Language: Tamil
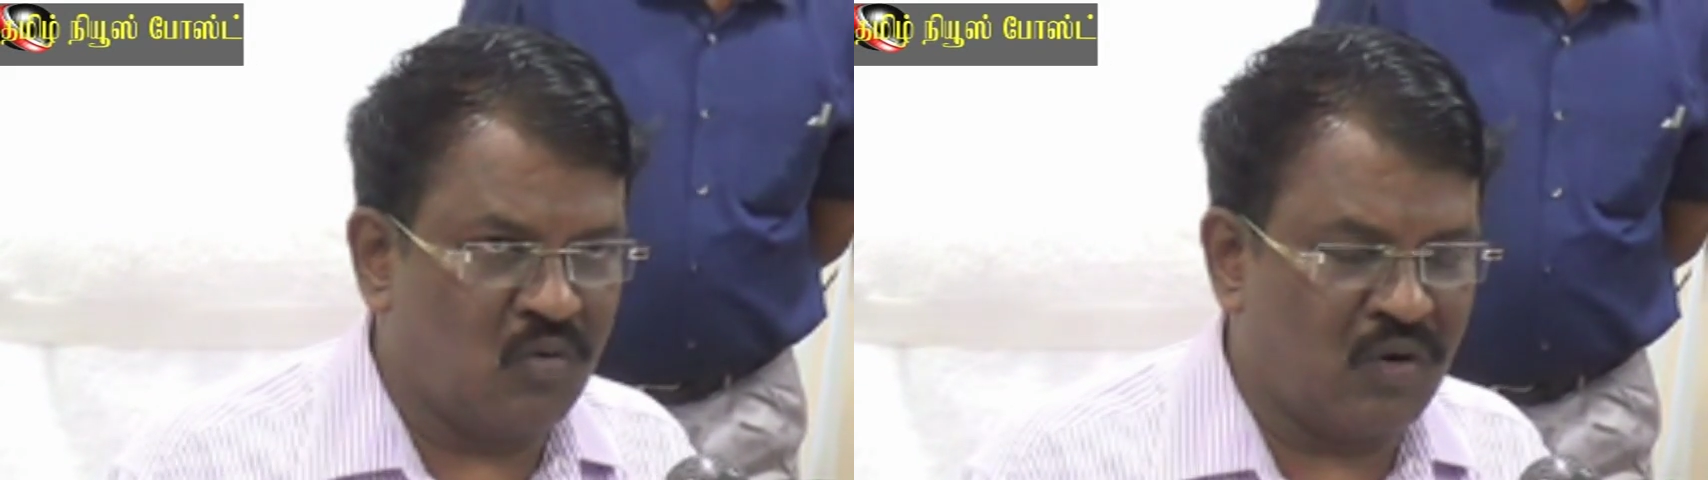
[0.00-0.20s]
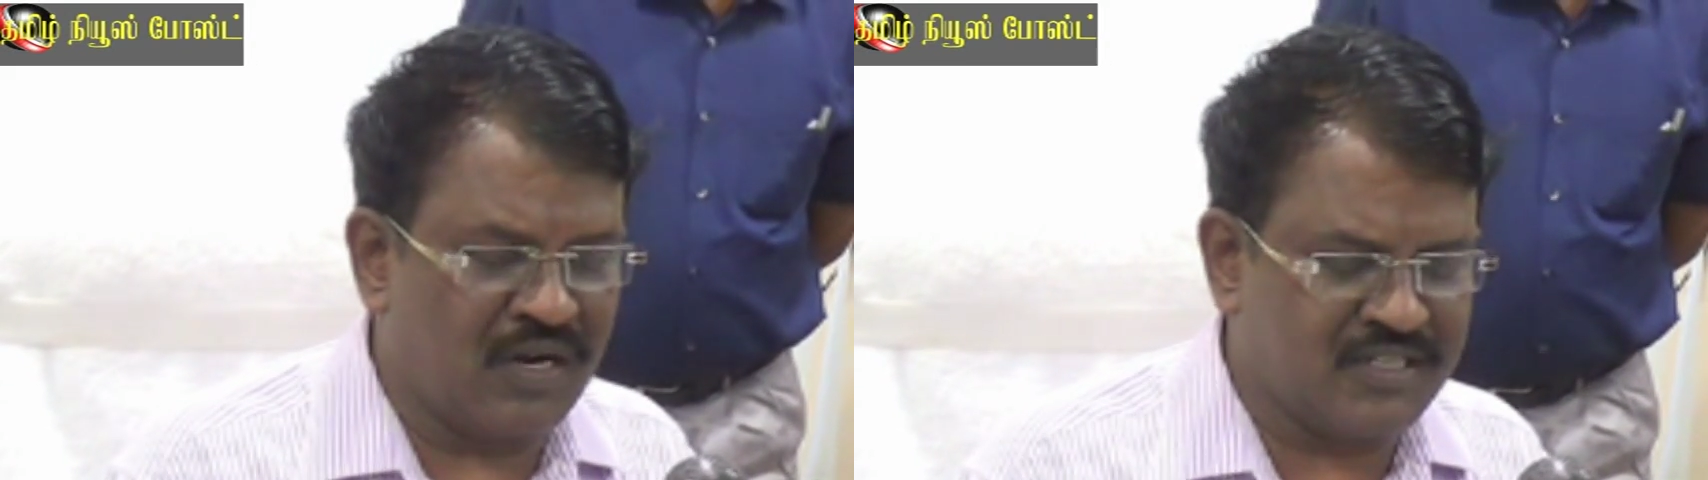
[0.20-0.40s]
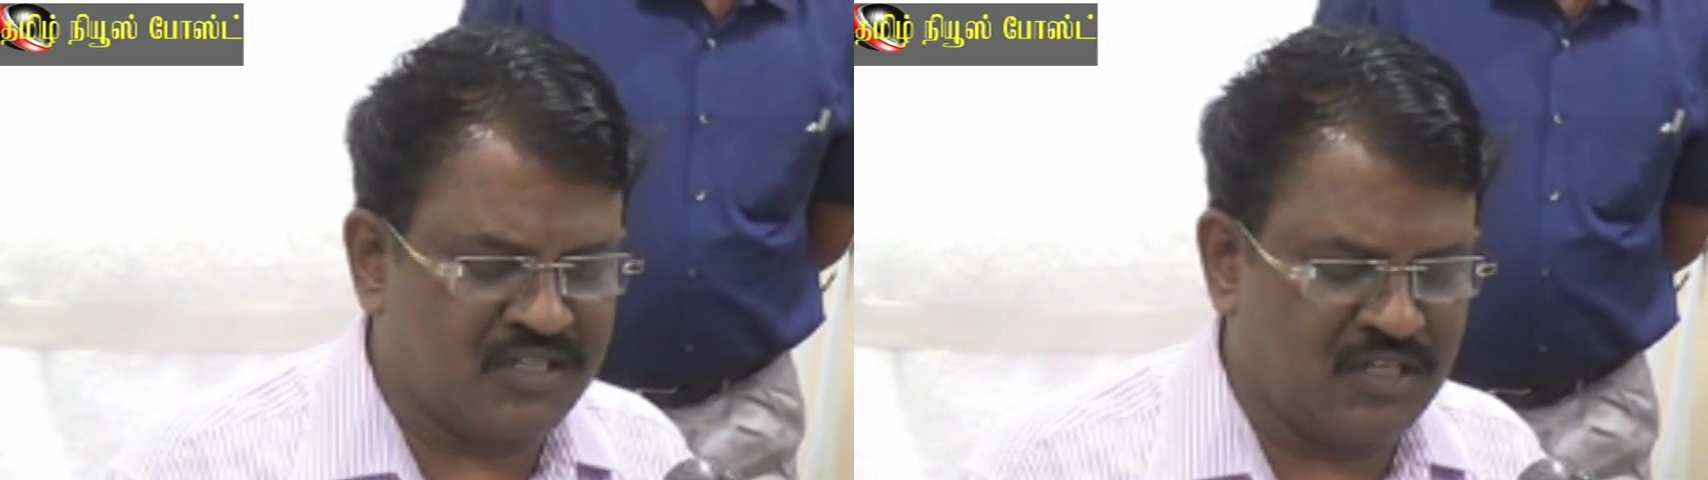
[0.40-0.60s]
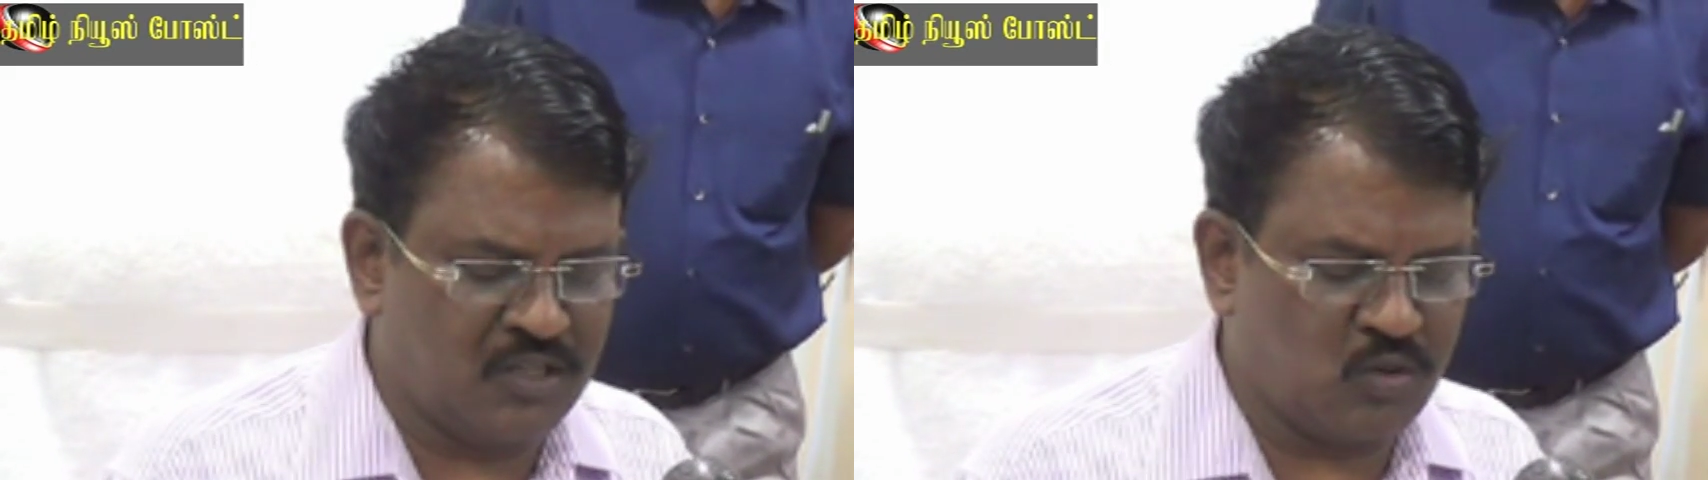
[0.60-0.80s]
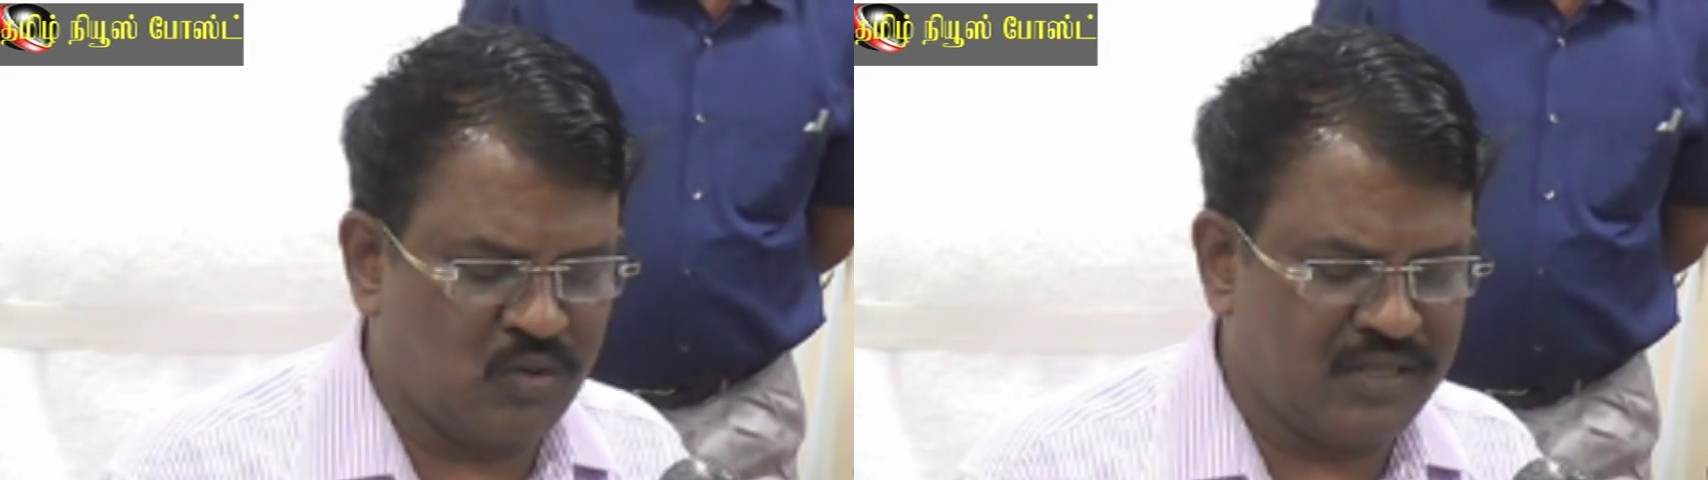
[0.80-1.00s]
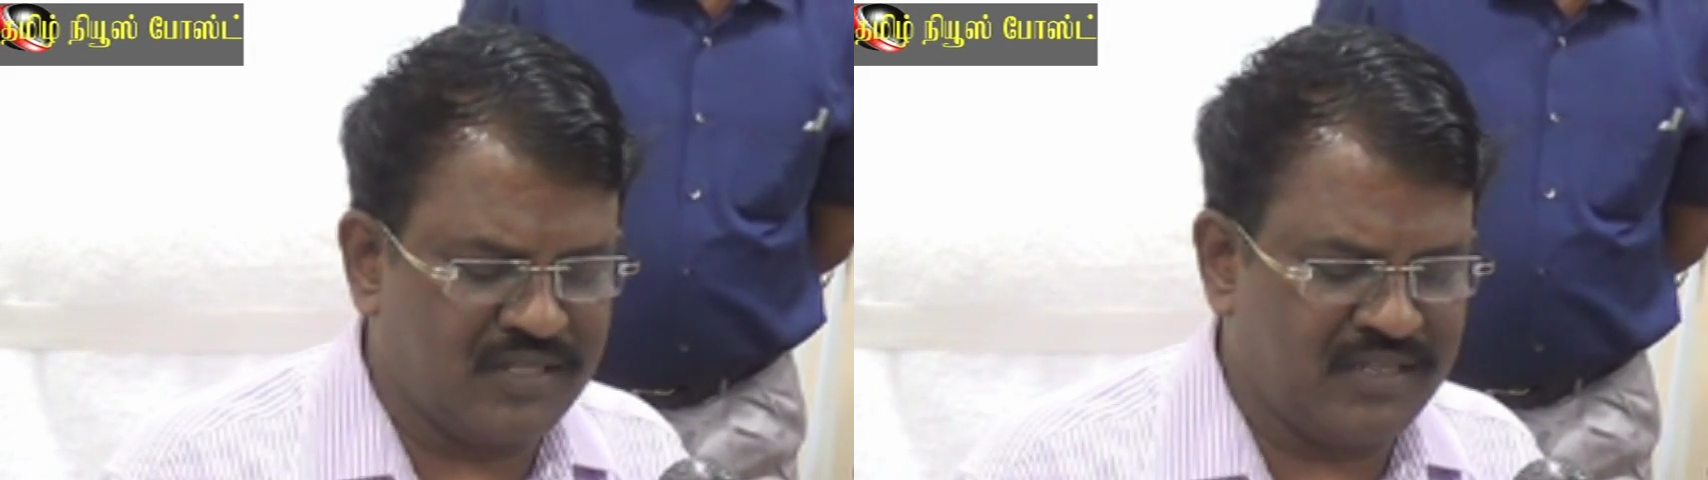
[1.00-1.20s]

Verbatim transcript: ஒரு லட்சத்தி தொண்ணூற்றி